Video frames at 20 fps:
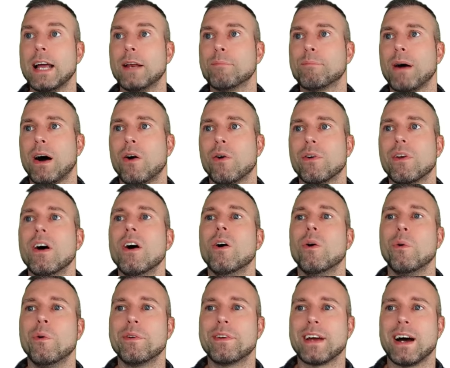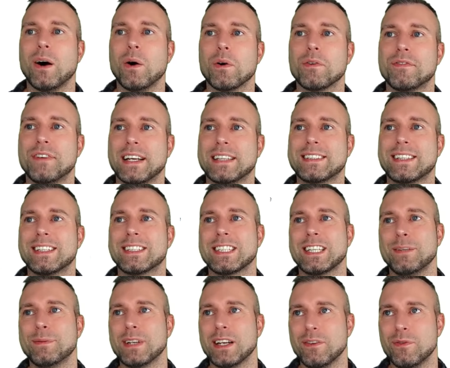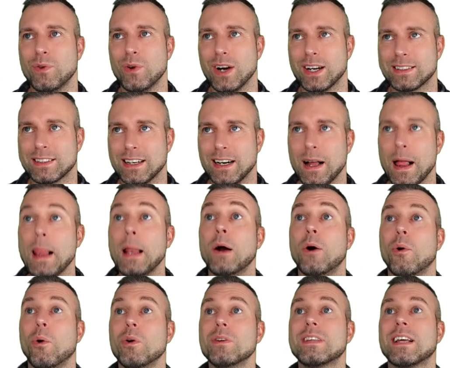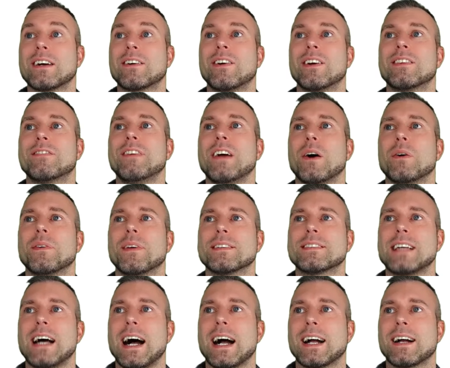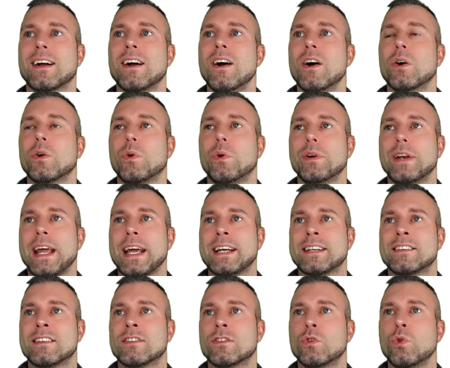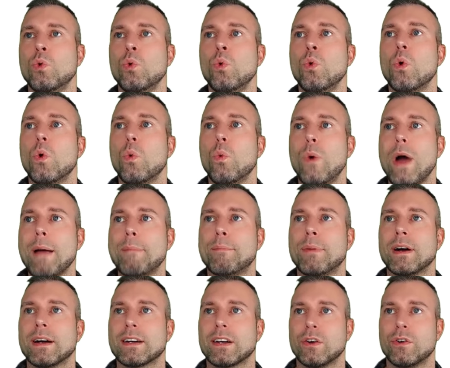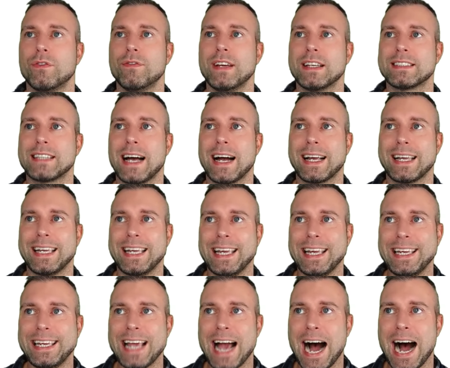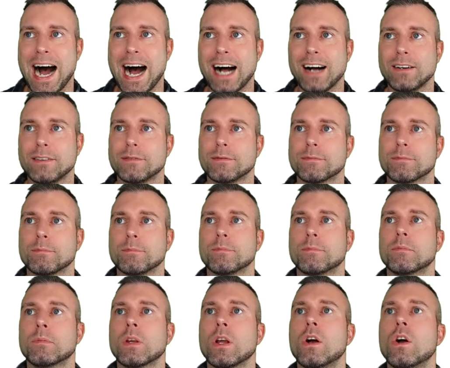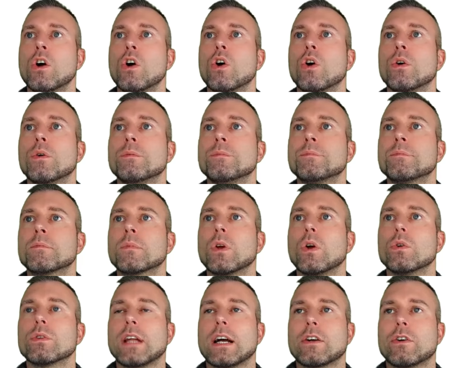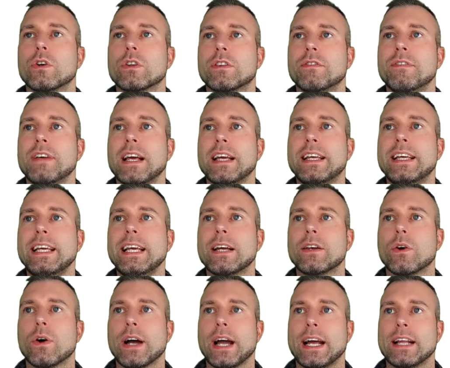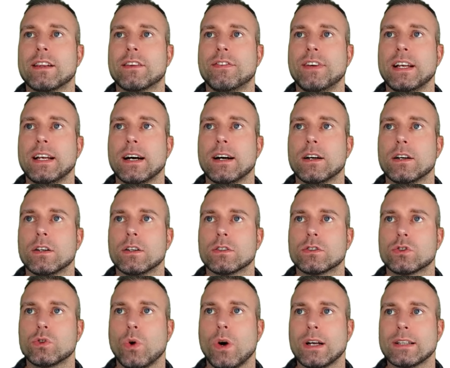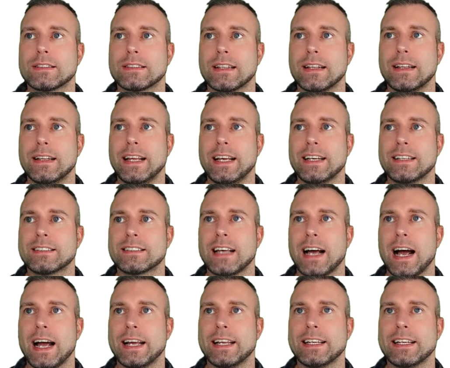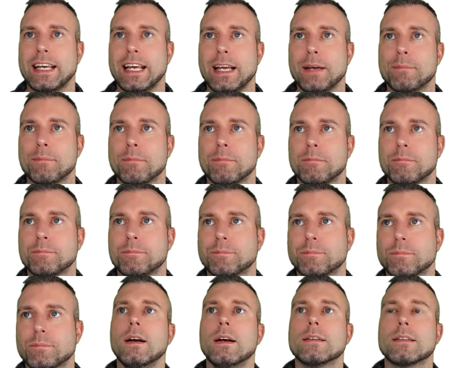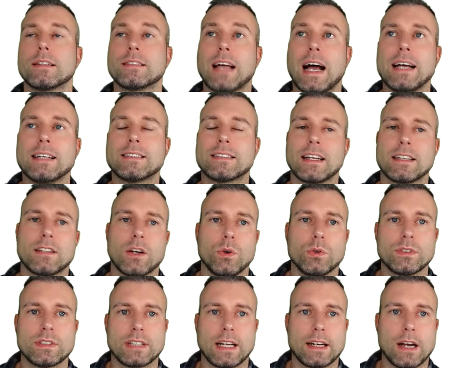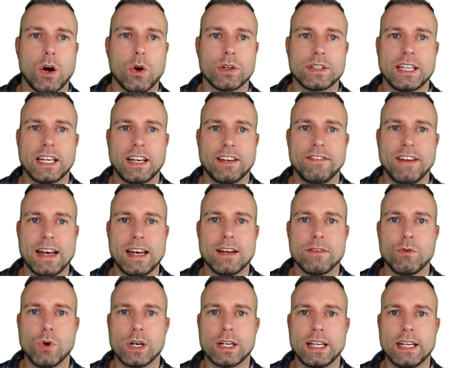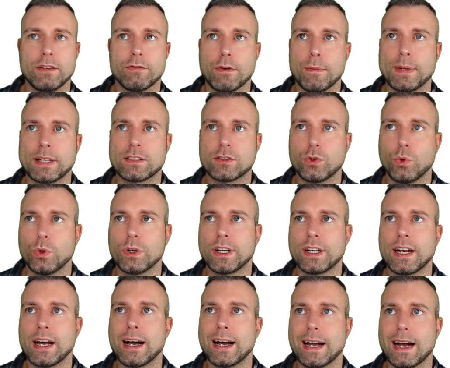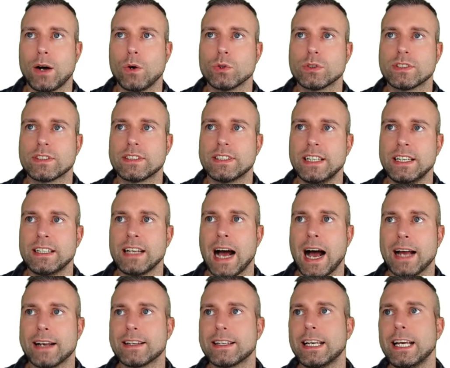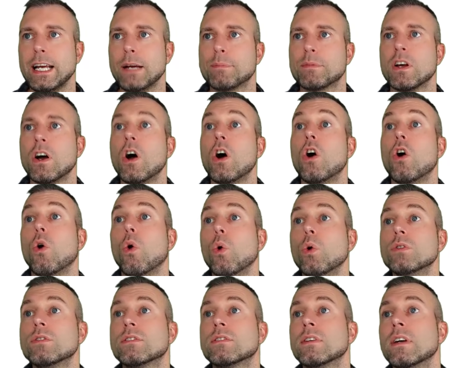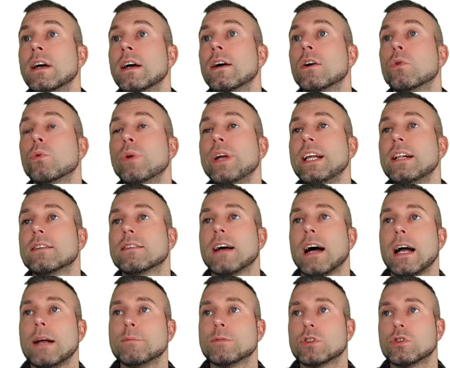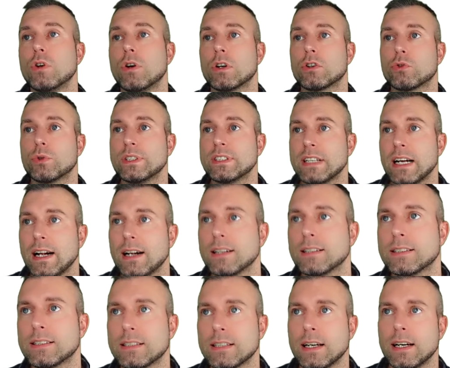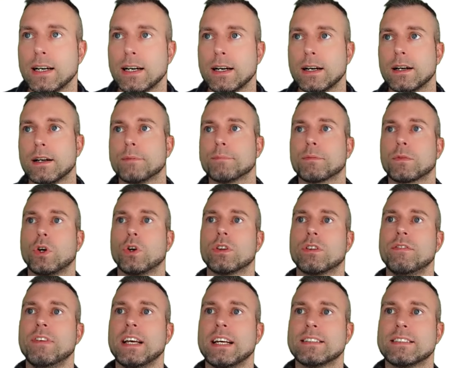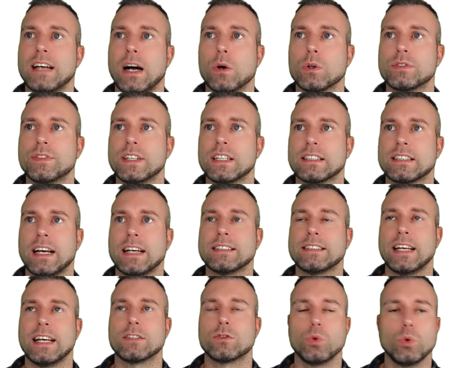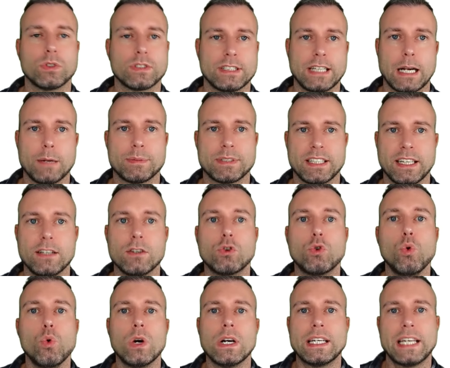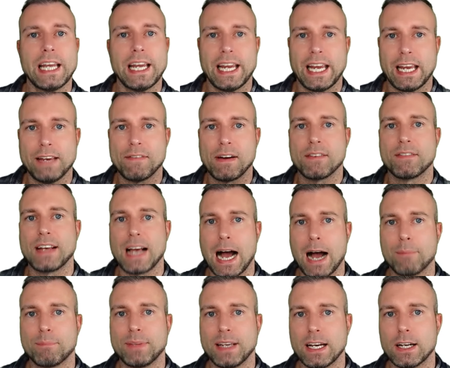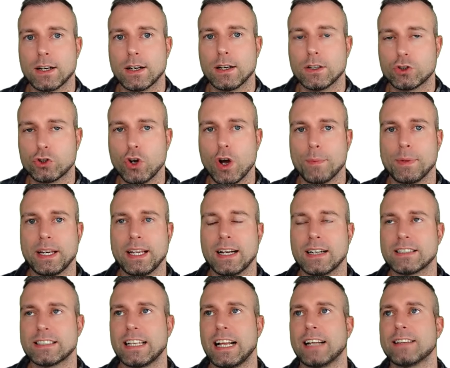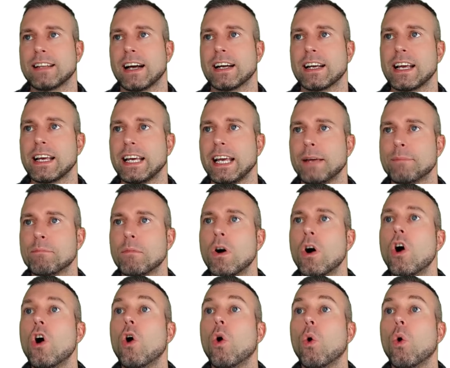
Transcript: einbauen und auch fettgeschriebene Wörter. Und dann könnten wir auch noch sagen, Connect to Web, können wir sagen, ja, und dann könnten wir hier noch entweder Source Links eingeben. Das heißt, dass er uns dann auch die Quelle, wo er die Informationen rauszieht, angibt und Realtime Search Results ähm, könnten wir jetzt auswählen. Das heißt, er sucht selbst in google.de, weil wir haben ja Germany als Land angegeben.